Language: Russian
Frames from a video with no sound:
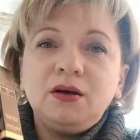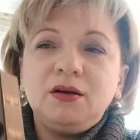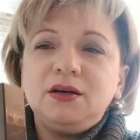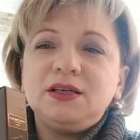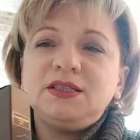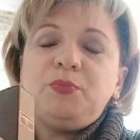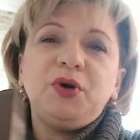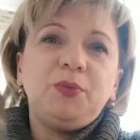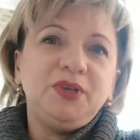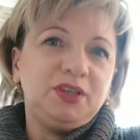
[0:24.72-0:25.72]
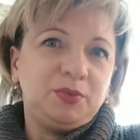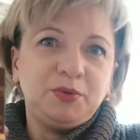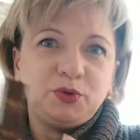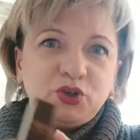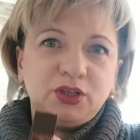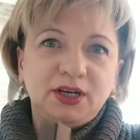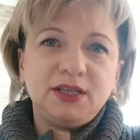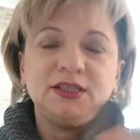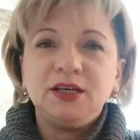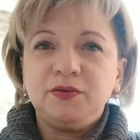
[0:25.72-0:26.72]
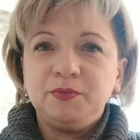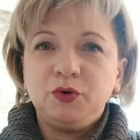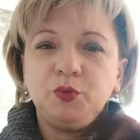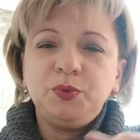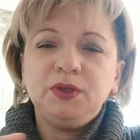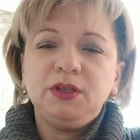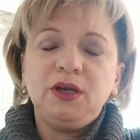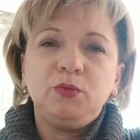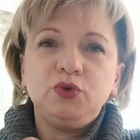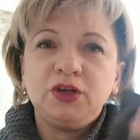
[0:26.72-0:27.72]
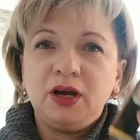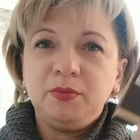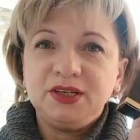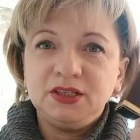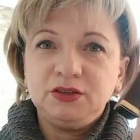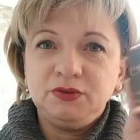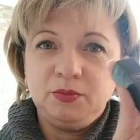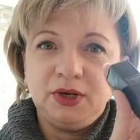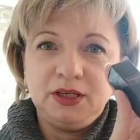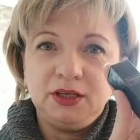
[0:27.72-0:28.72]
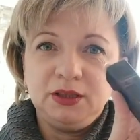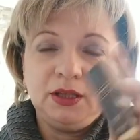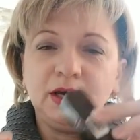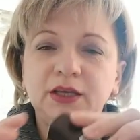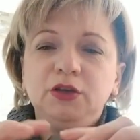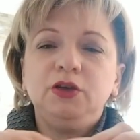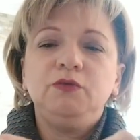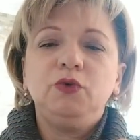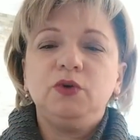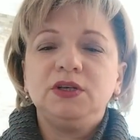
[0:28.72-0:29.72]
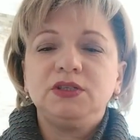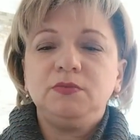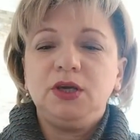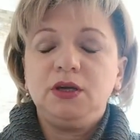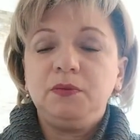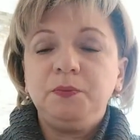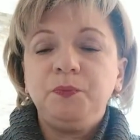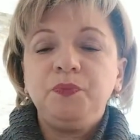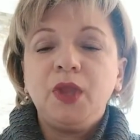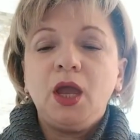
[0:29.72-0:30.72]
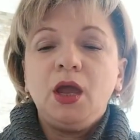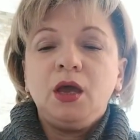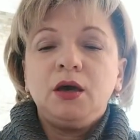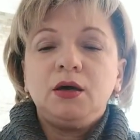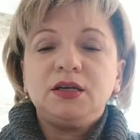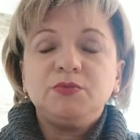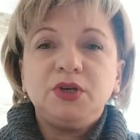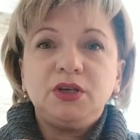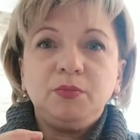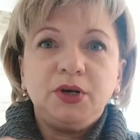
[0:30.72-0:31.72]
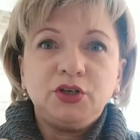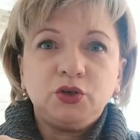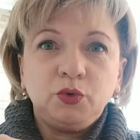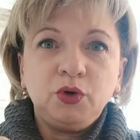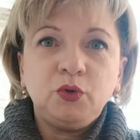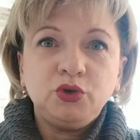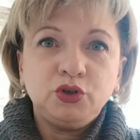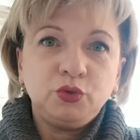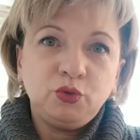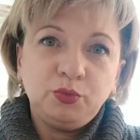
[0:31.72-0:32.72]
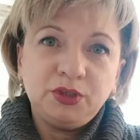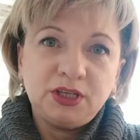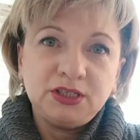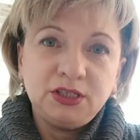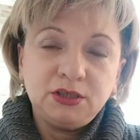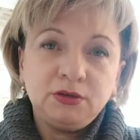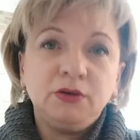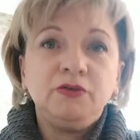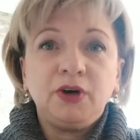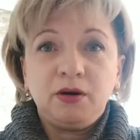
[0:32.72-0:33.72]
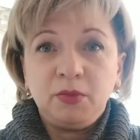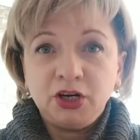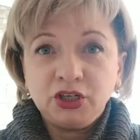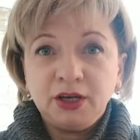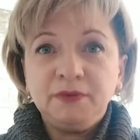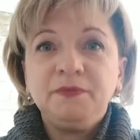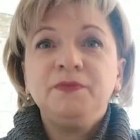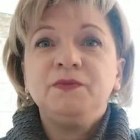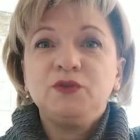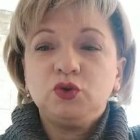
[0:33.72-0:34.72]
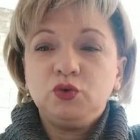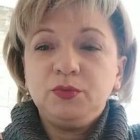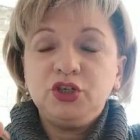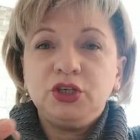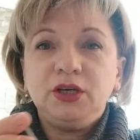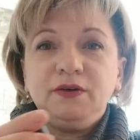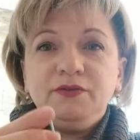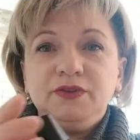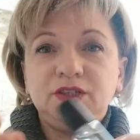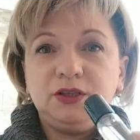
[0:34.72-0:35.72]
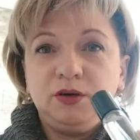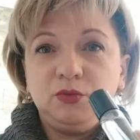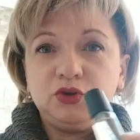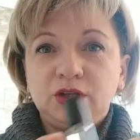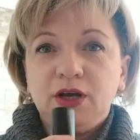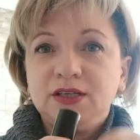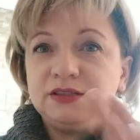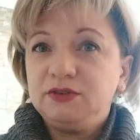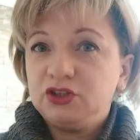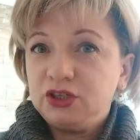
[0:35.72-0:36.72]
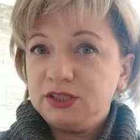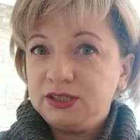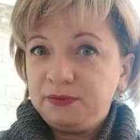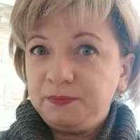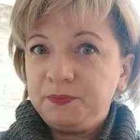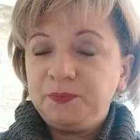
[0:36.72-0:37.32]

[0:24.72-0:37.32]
А, запах мне, например, очень нравится. Я покупила для мужа. Обратите внимание на его размер. Размер небольшой, очень удобно носить в кармашке, в сумочке. Всегда можно освежиться.